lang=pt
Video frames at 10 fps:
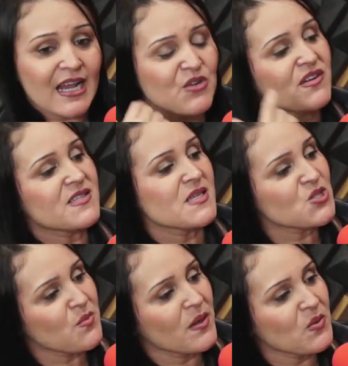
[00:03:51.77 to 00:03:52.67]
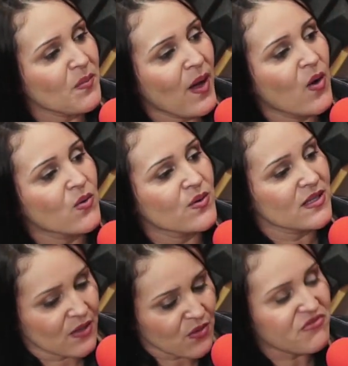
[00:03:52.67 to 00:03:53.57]
Ela não vai se sentir bem no palco.
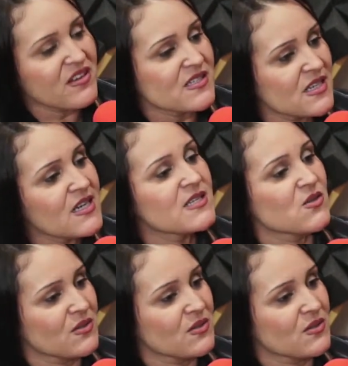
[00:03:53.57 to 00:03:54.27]
Então eu fazia isso, Ei.